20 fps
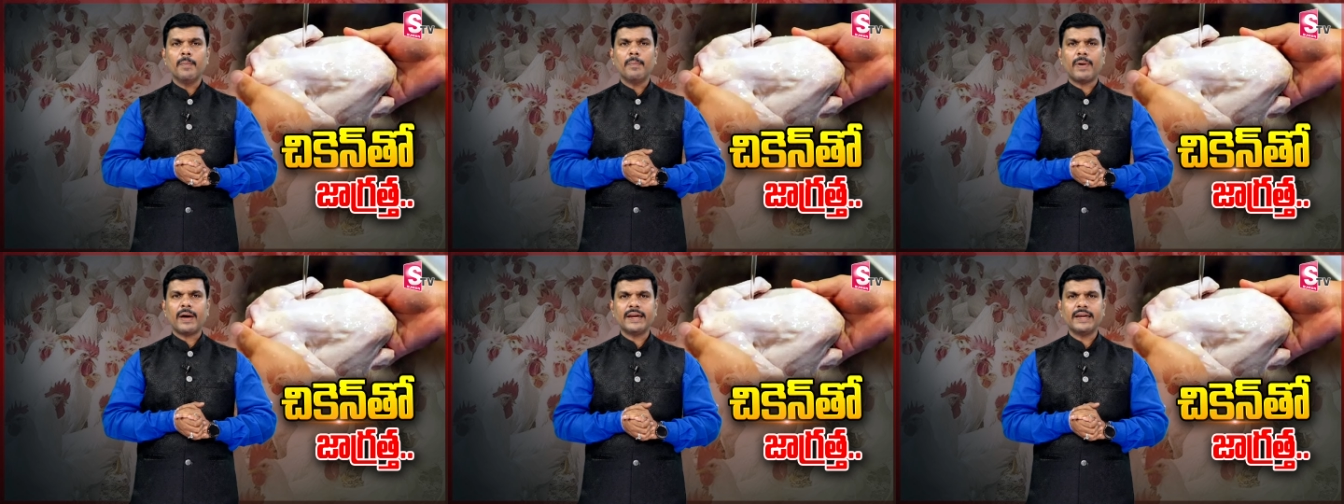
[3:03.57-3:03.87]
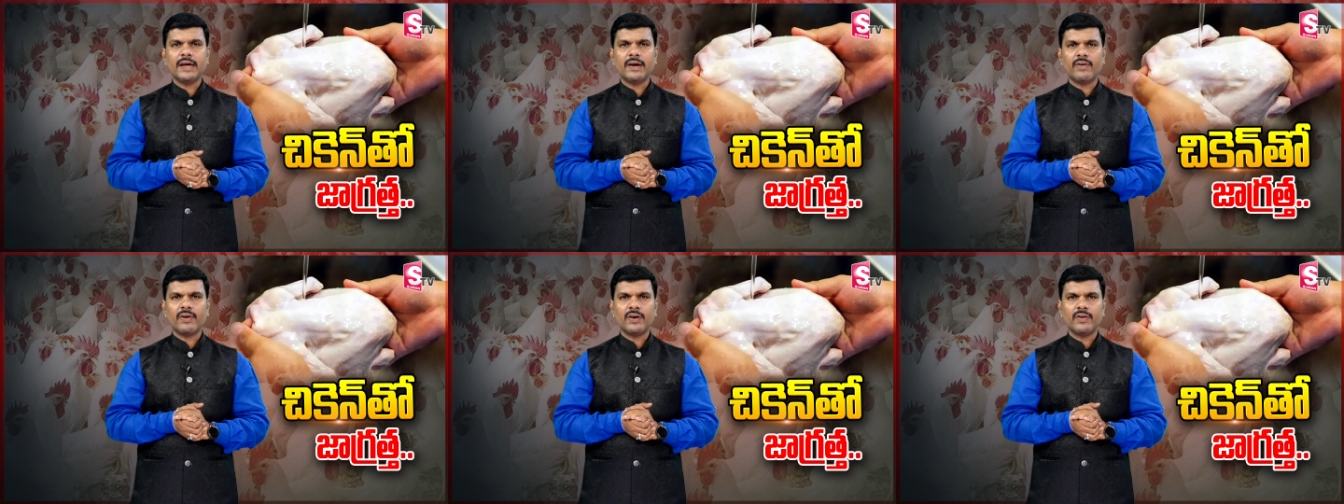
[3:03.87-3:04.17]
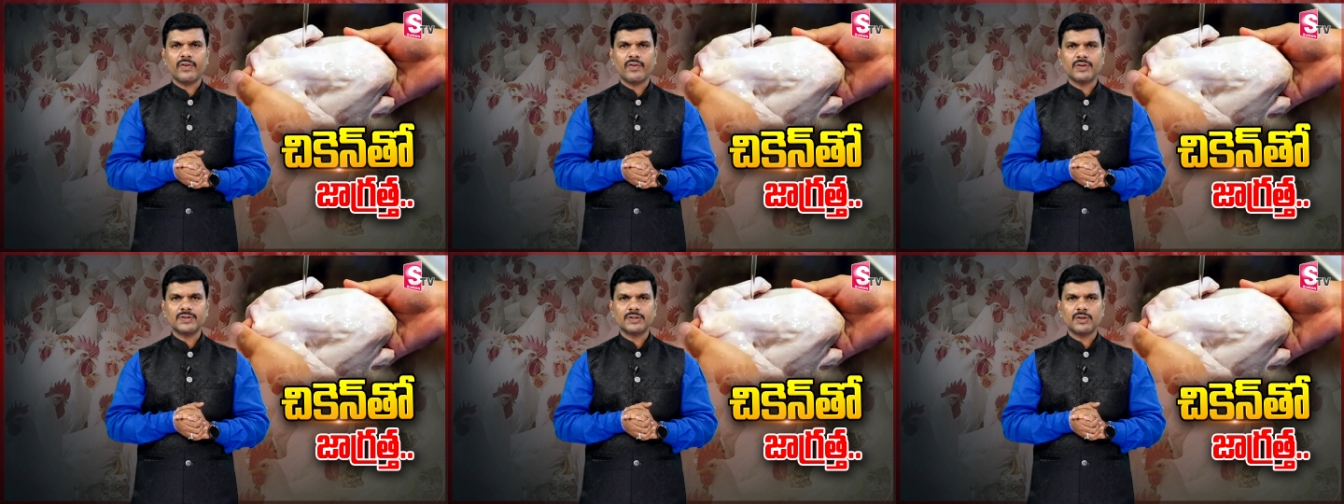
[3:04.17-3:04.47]
పర్యావరణ
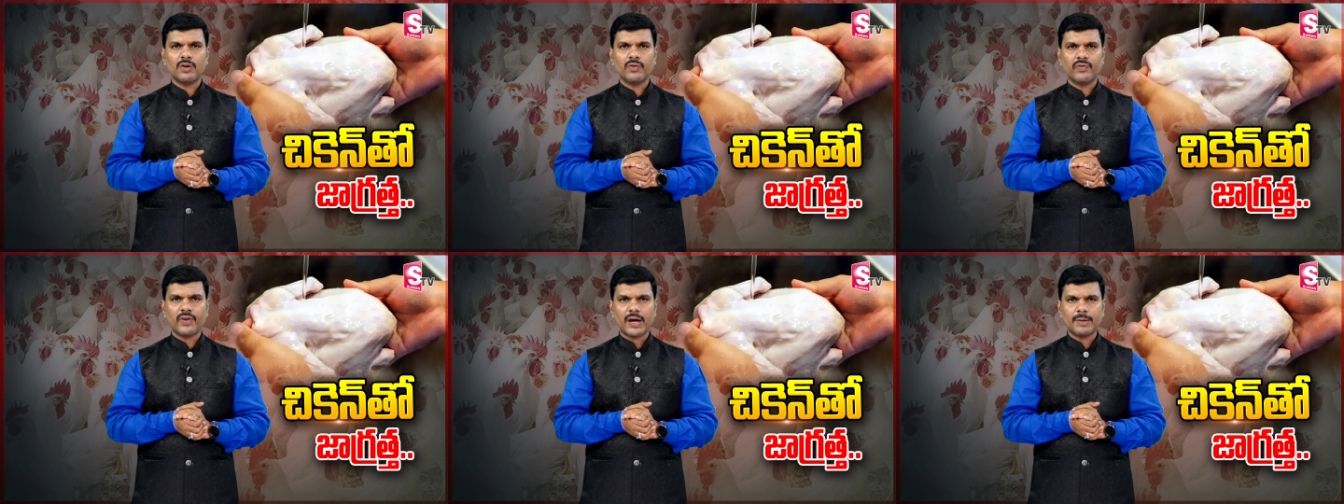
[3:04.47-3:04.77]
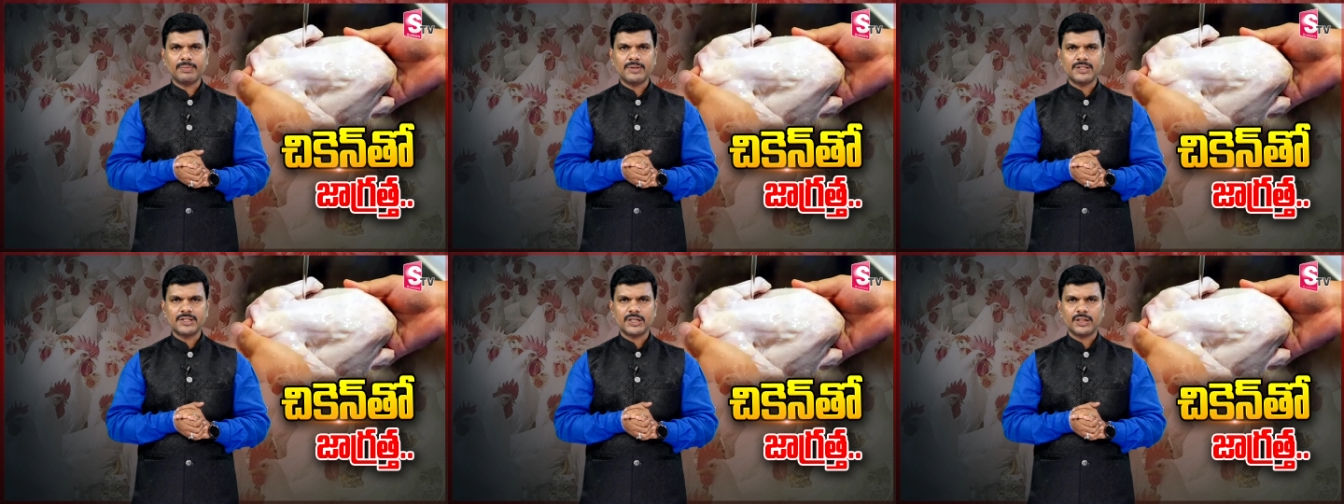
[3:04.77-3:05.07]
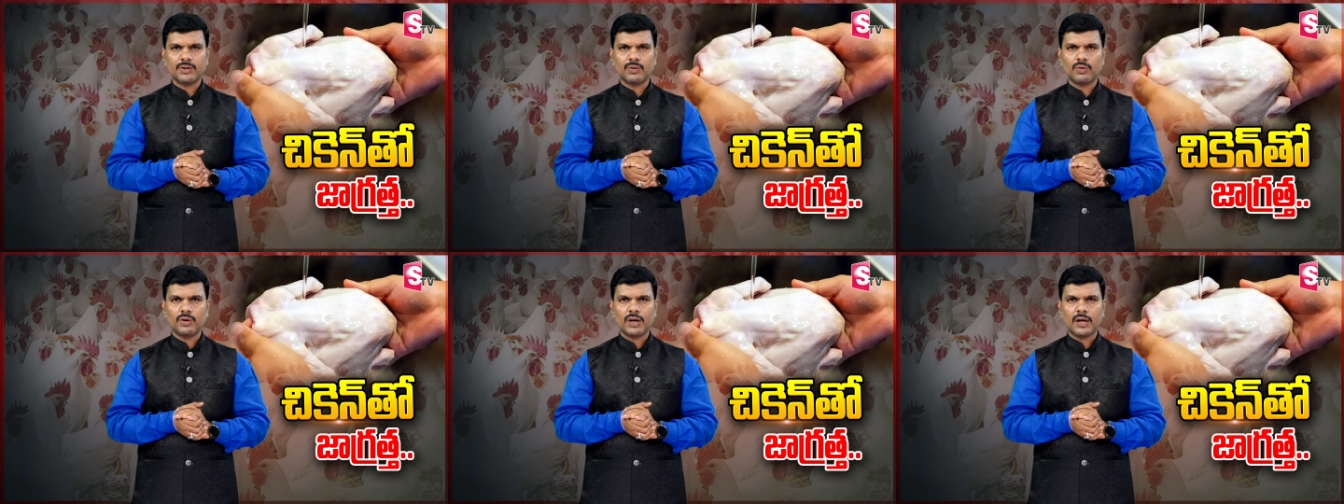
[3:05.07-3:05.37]
వ్యవస్థలో వ్యాప్తి
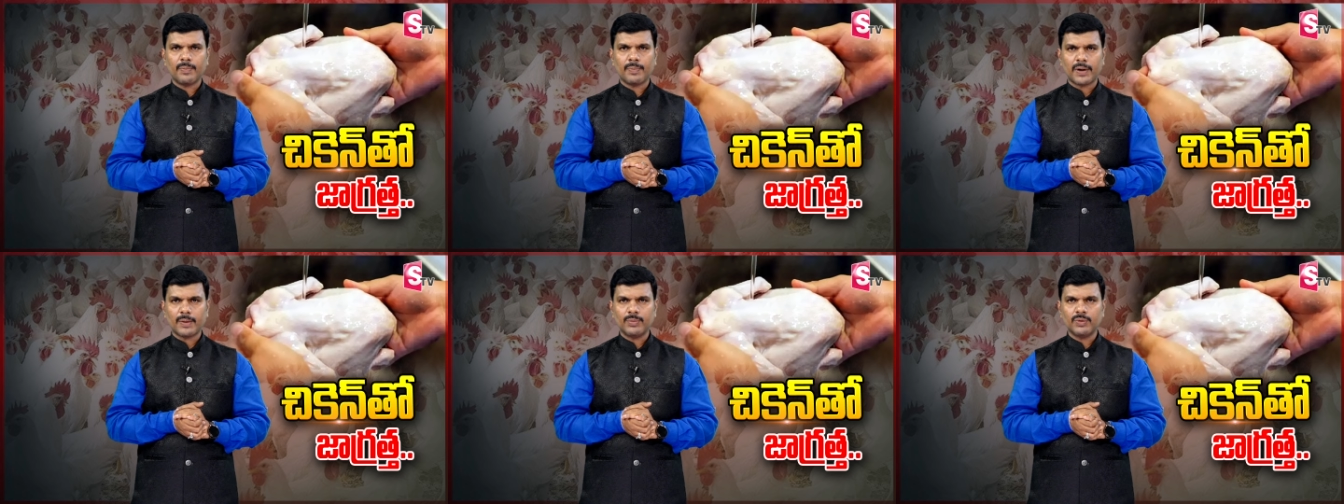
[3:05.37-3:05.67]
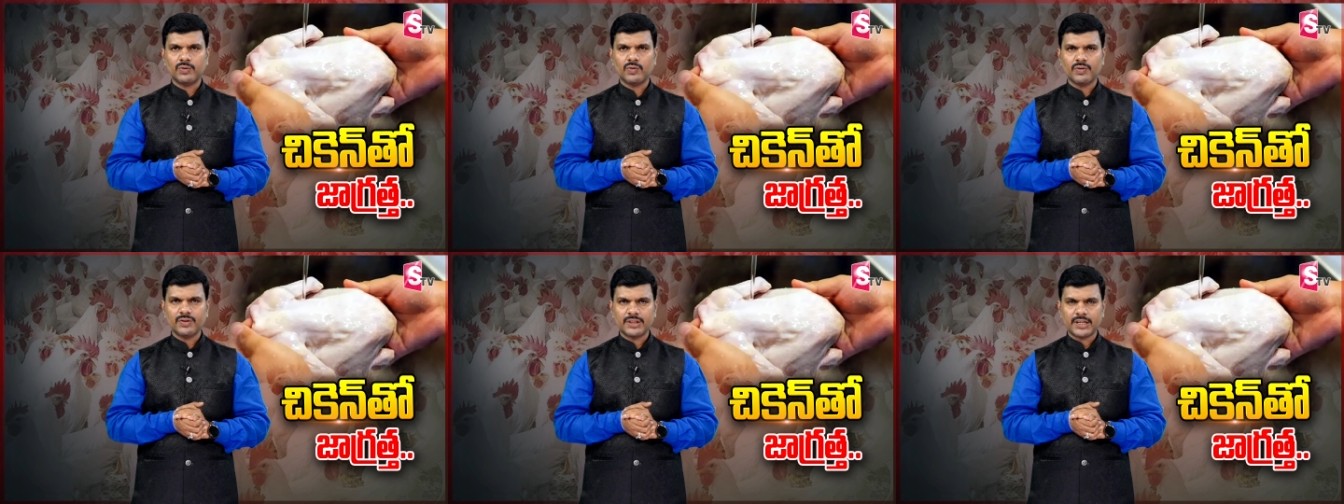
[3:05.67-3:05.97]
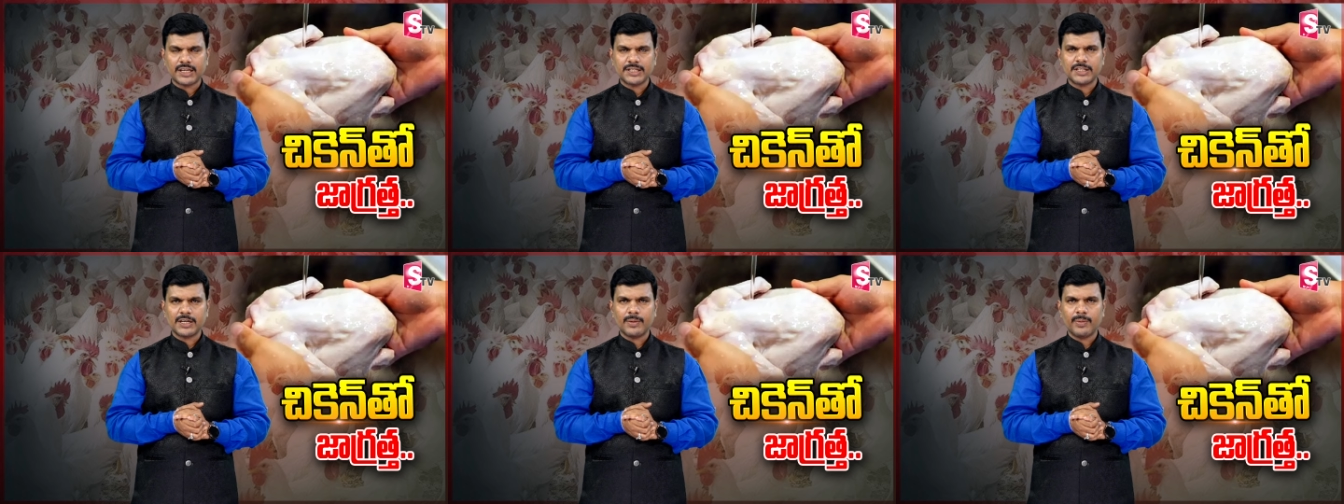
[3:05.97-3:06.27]
చెందకుండా ప్రభుత్వం
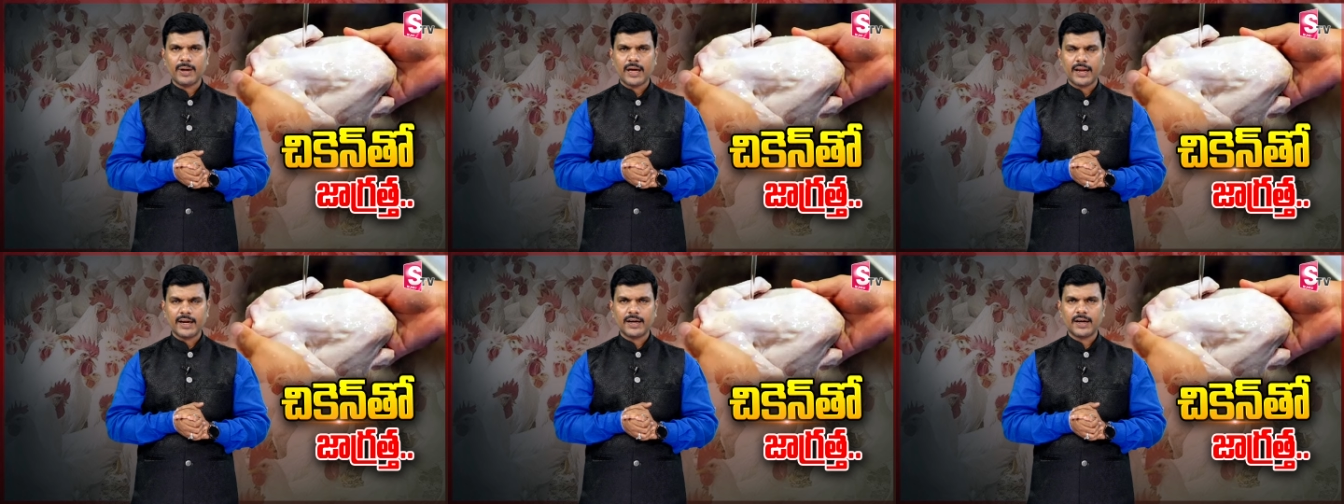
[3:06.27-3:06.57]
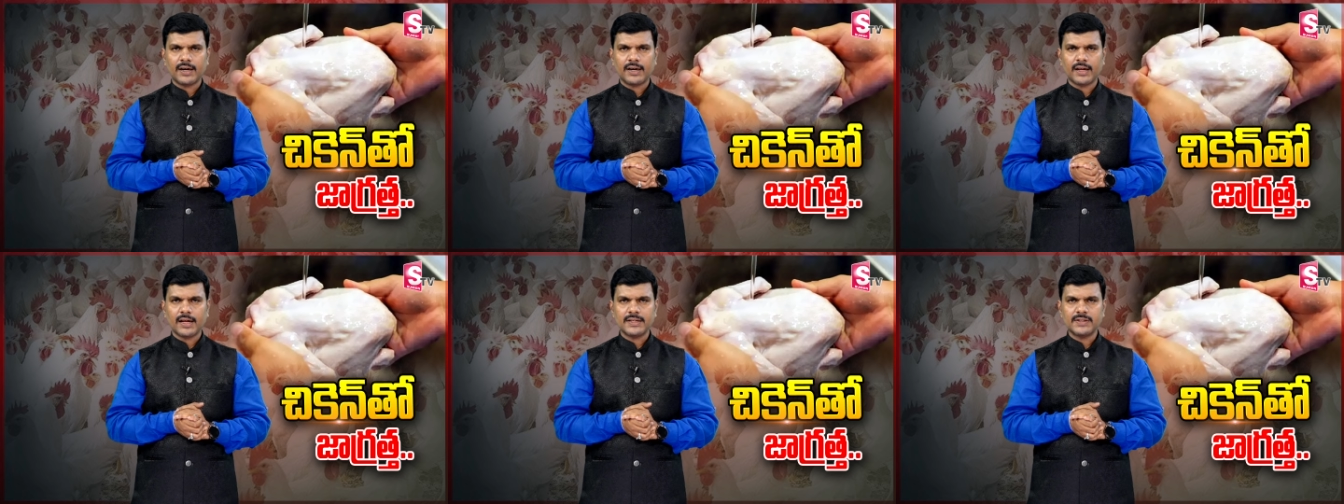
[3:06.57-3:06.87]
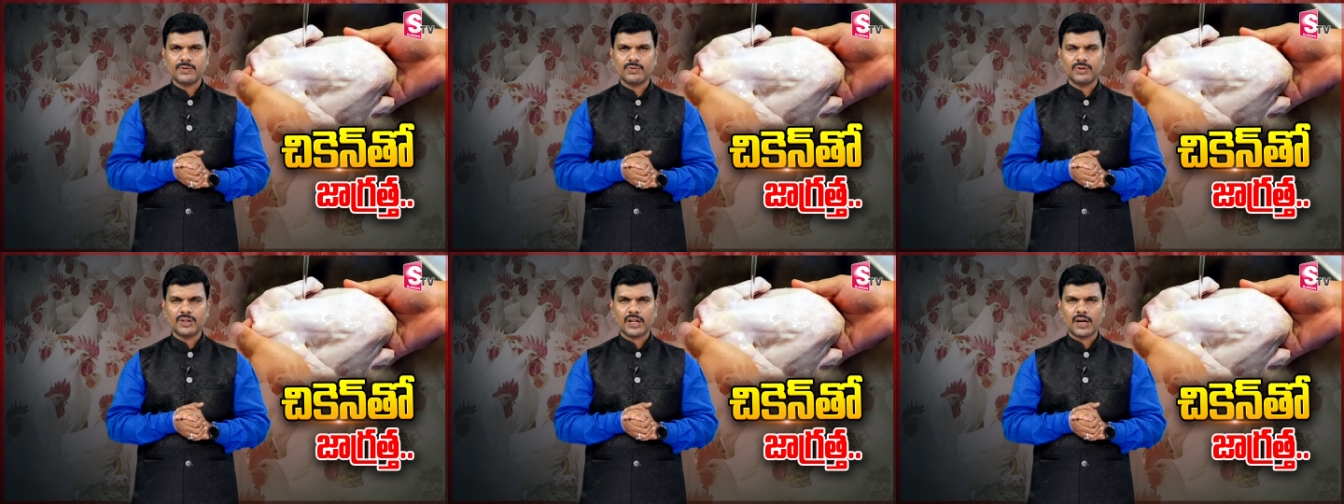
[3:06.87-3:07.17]
తక్షణమే
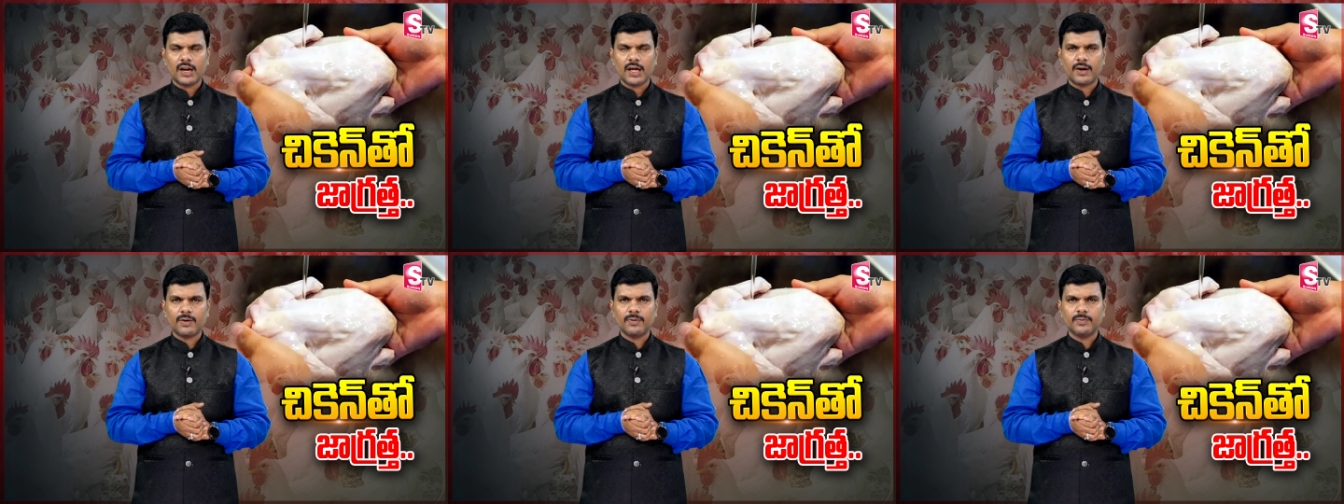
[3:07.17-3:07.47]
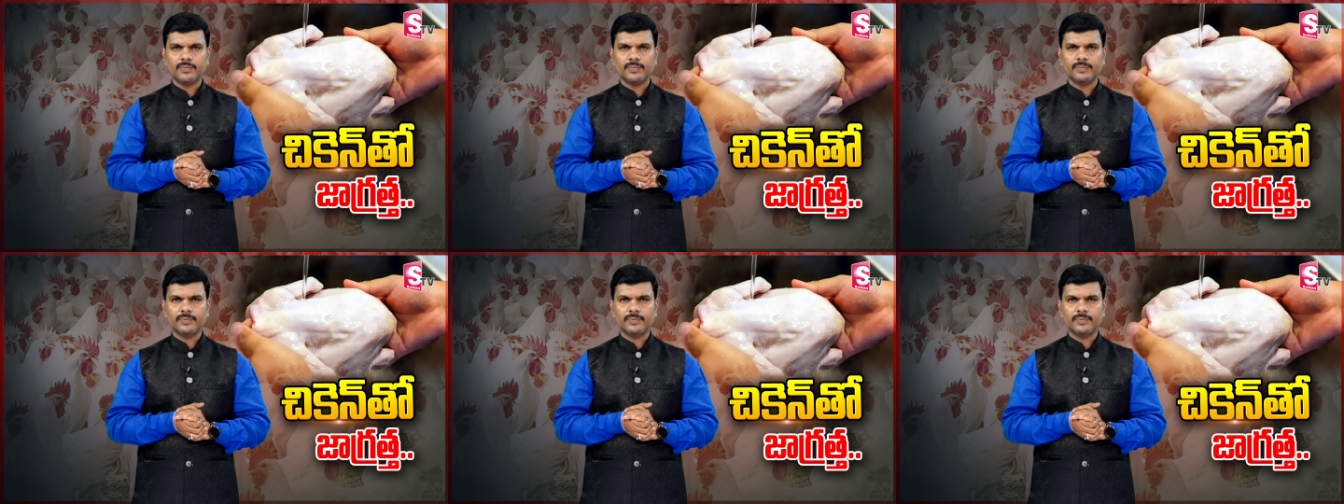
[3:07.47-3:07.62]
అరికట్టాల్సి ఉందన్నారు